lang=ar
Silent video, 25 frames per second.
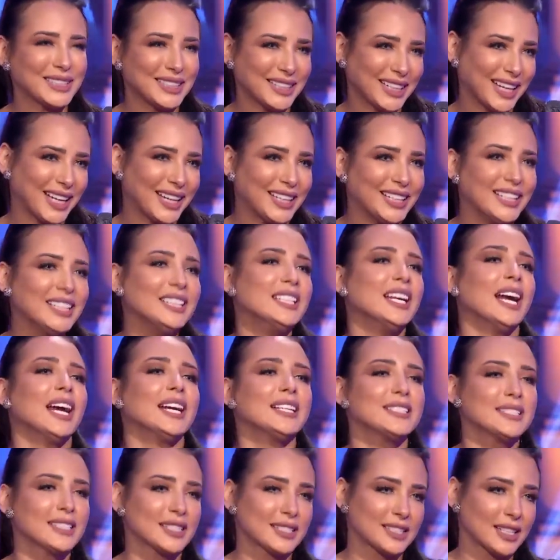بتخليني
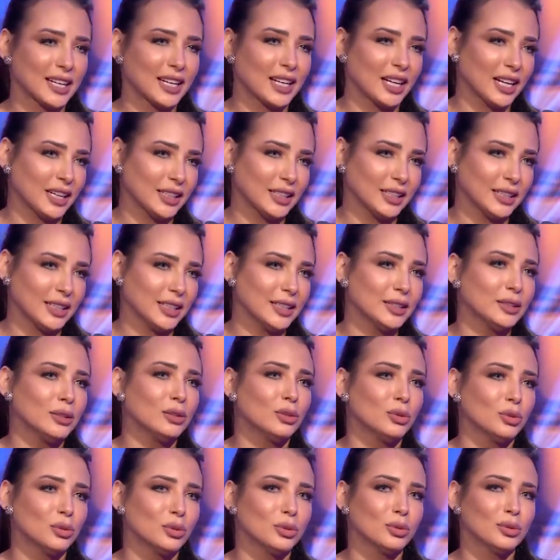عايزه اسال عليه
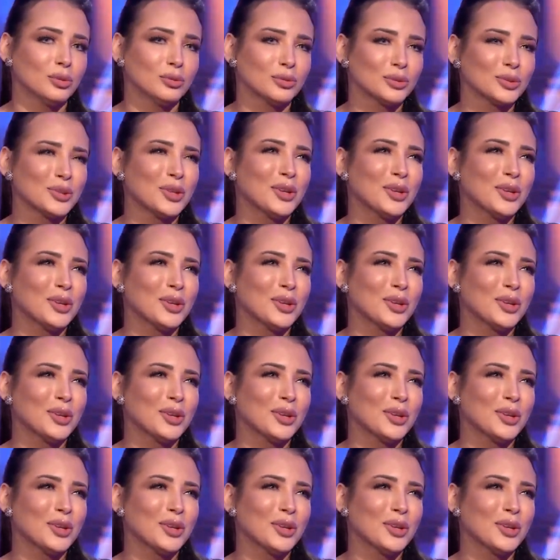لانه